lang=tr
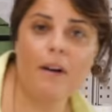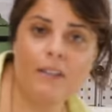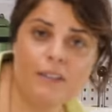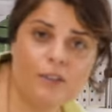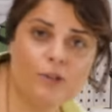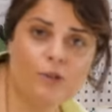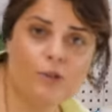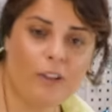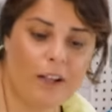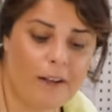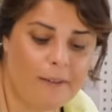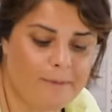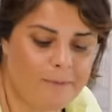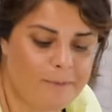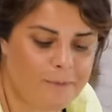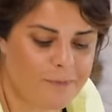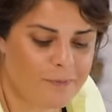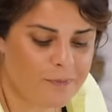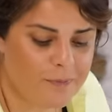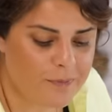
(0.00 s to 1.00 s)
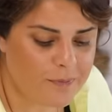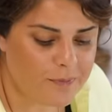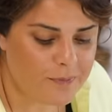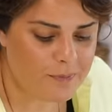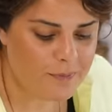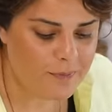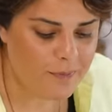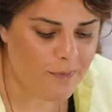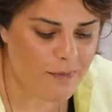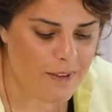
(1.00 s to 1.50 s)
Bazı günler
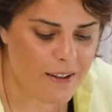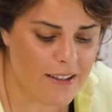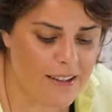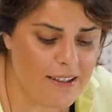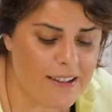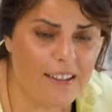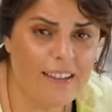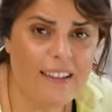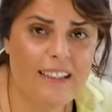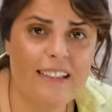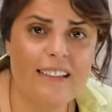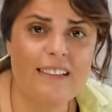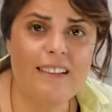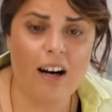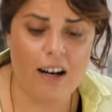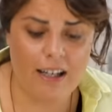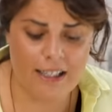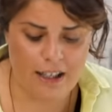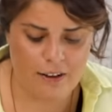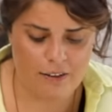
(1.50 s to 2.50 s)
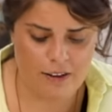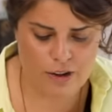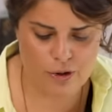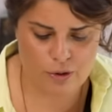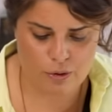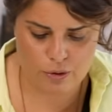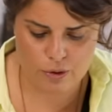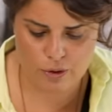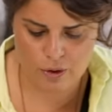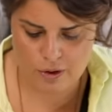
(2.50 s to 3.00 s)
insanın eli daha
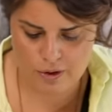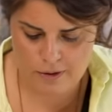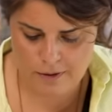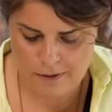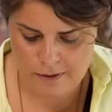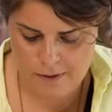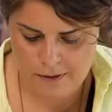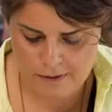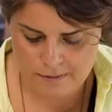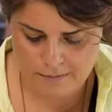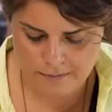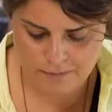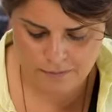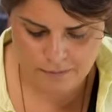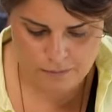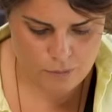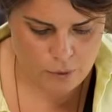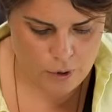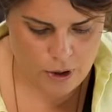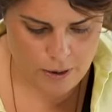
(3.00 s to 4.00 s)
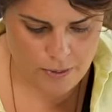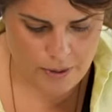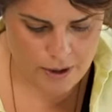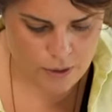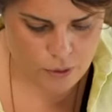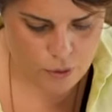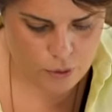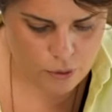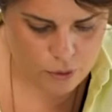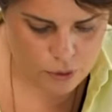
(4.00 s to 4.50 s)
yavaş oluyor. Galiba
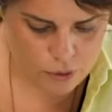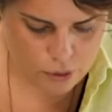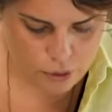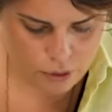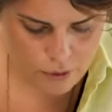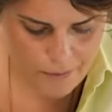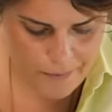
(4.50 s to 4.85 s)
yoğurt.